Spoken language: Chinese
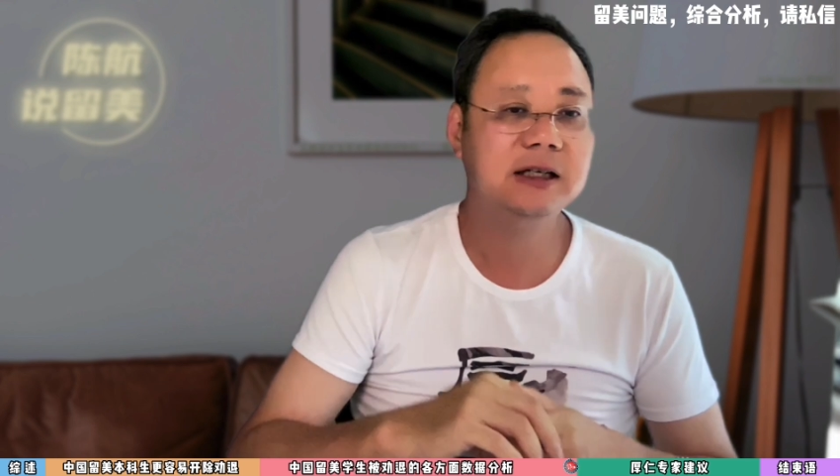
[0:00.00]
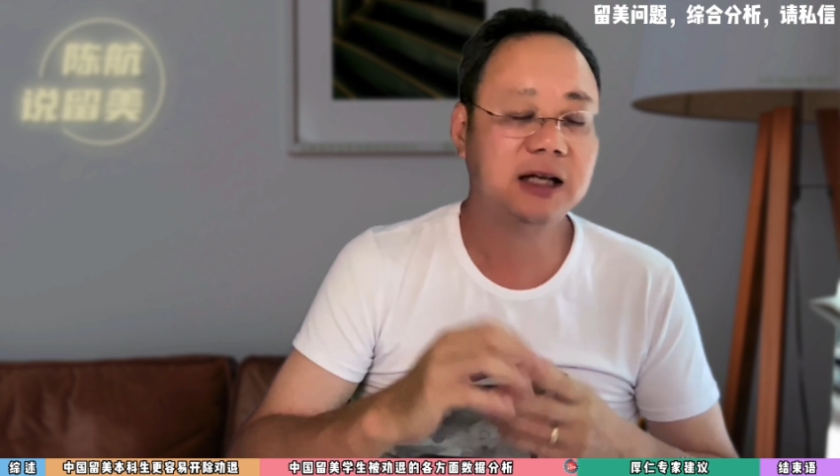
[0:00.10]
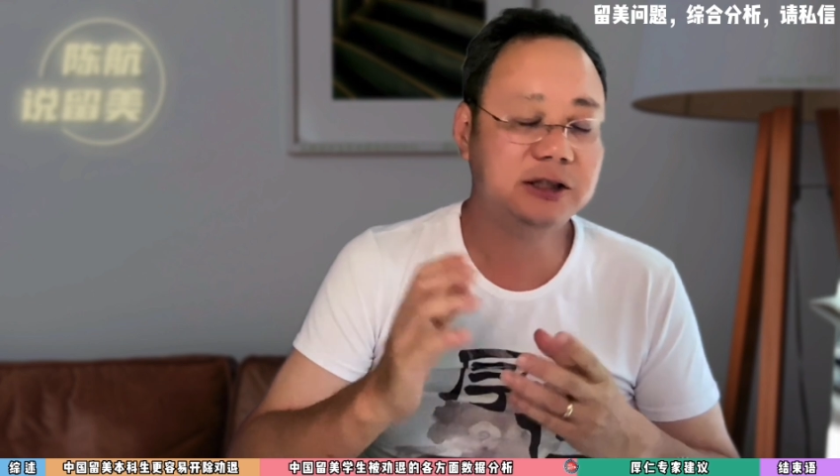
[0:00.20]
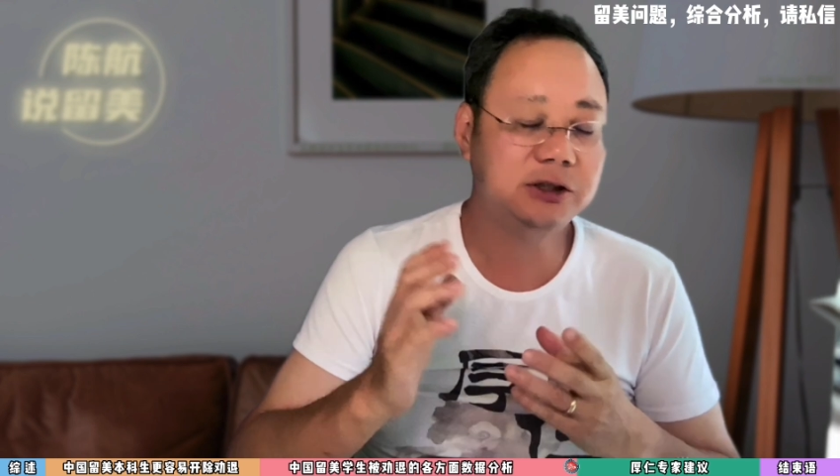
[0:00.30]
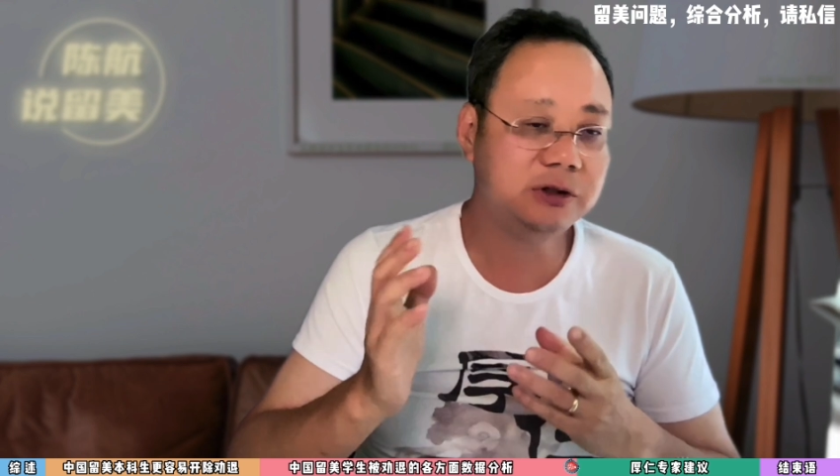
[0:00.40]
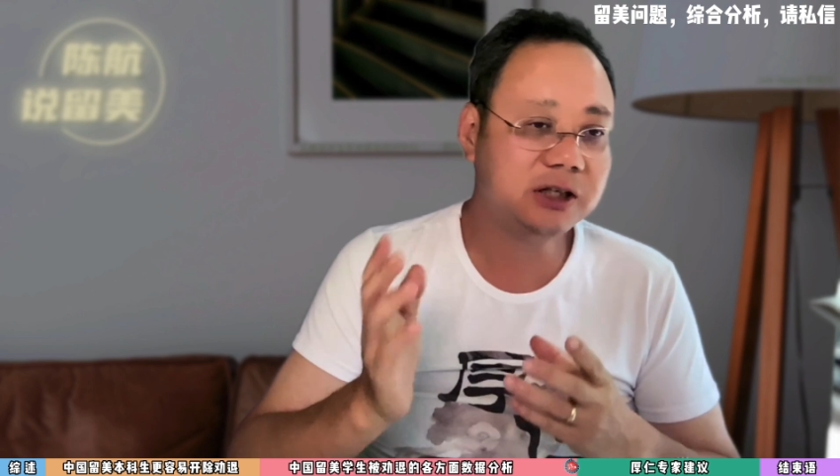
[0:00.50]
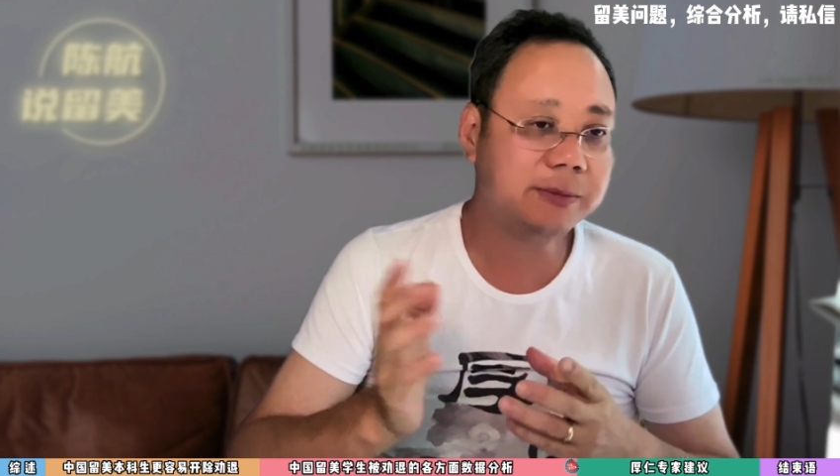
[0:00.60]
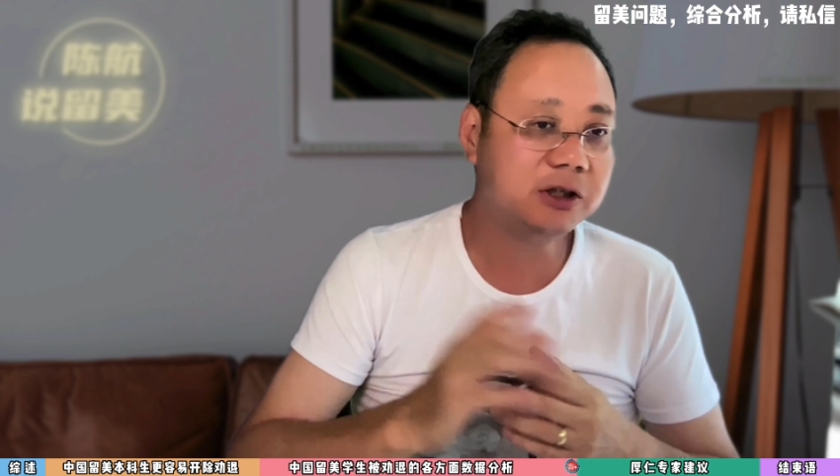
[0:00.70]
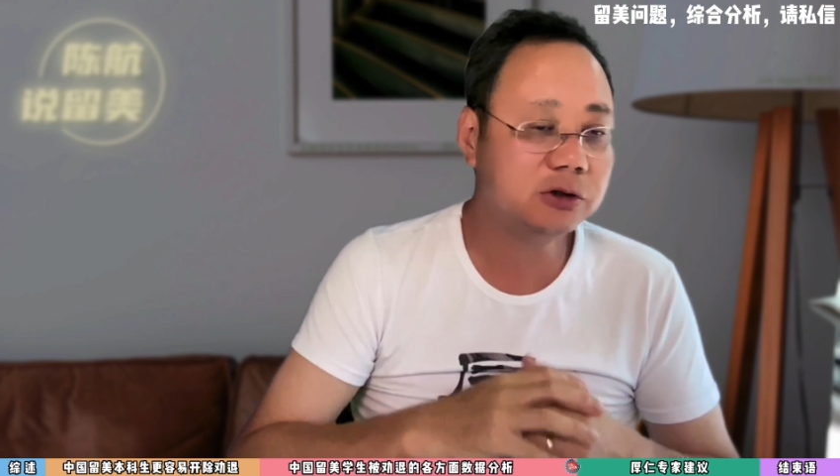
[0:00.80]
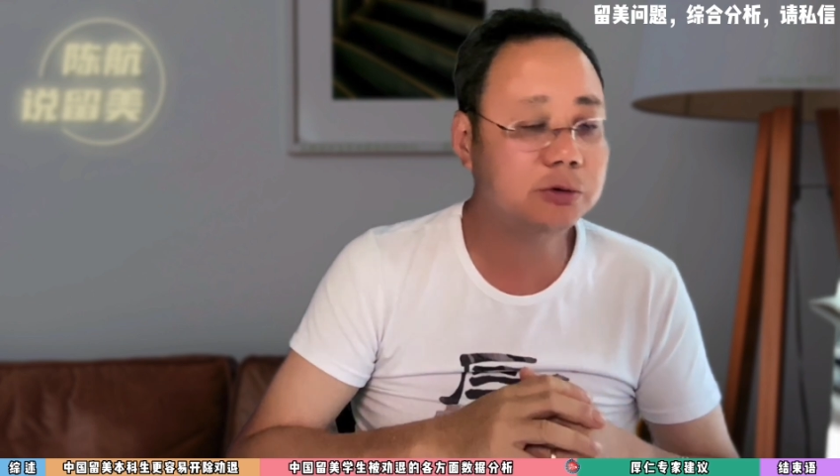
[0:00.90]
那基于上
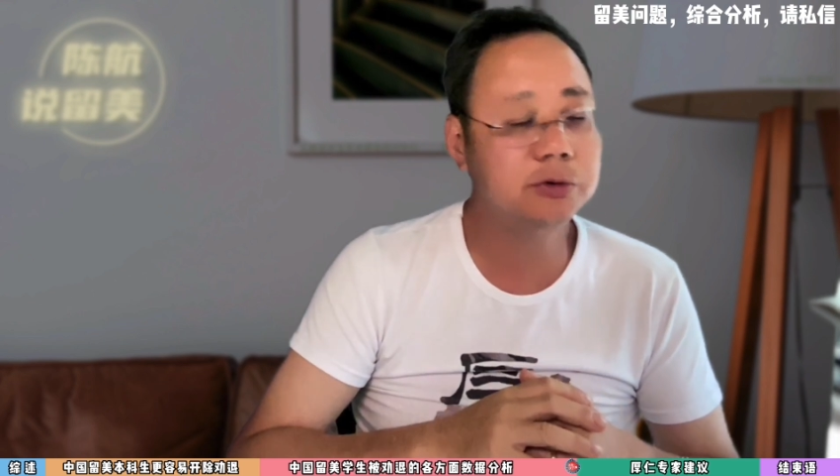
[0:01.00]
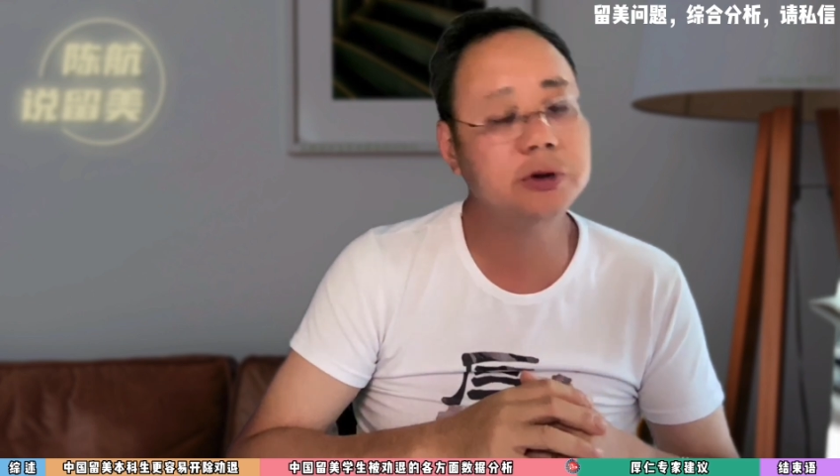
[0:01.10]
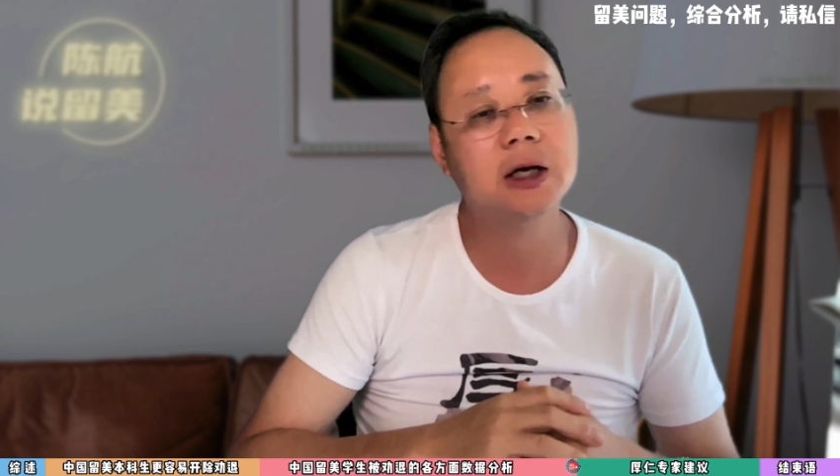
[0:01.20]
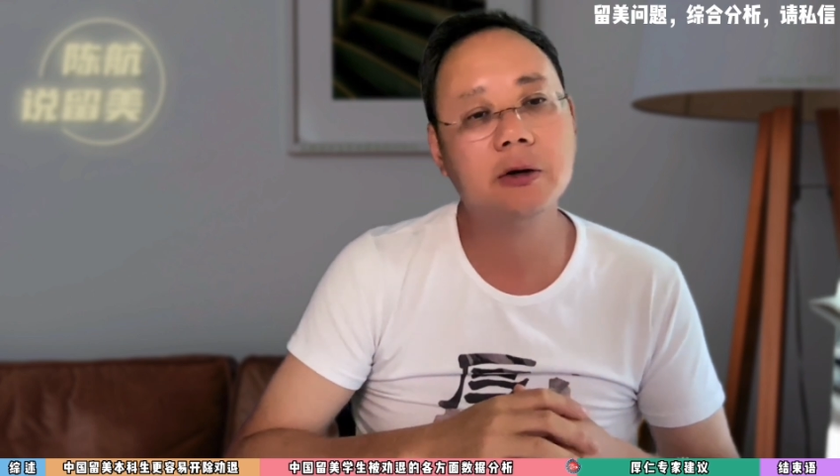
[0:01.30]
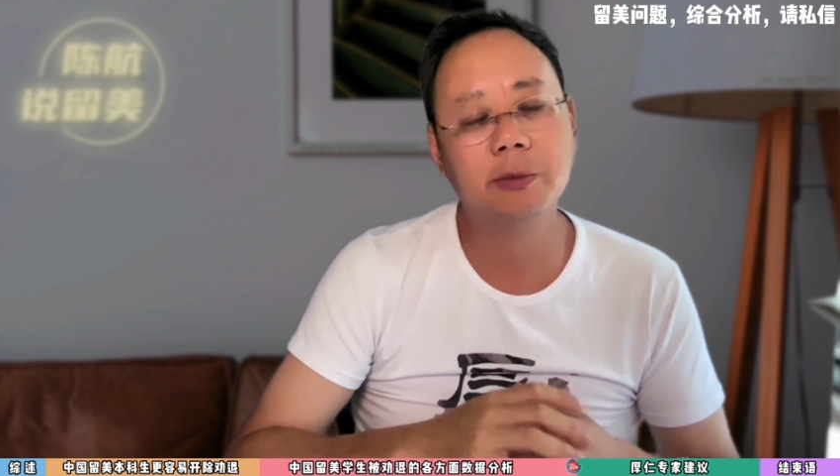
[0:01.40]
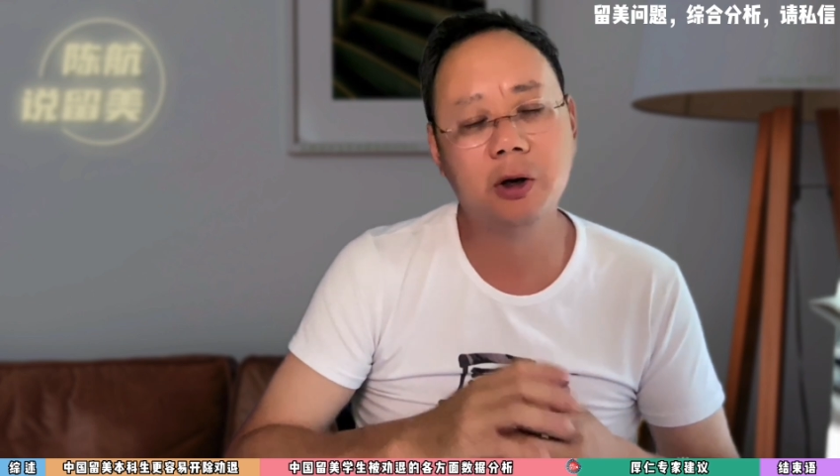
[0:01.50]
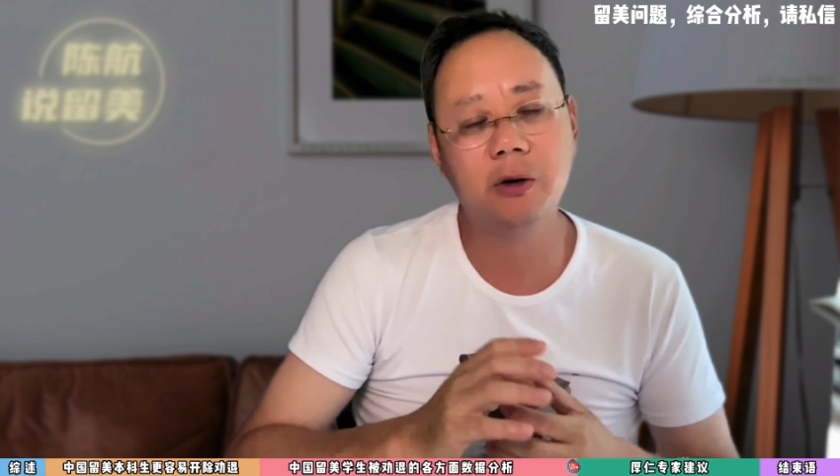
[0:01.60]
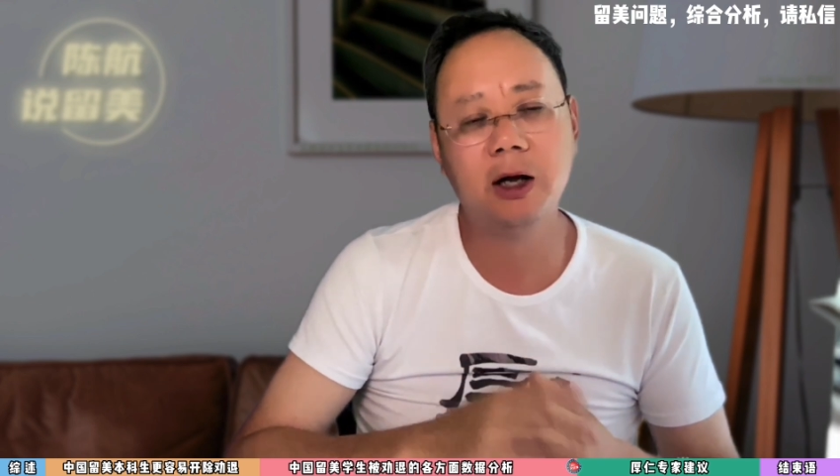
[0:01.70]
面的数据呢，我们后仁老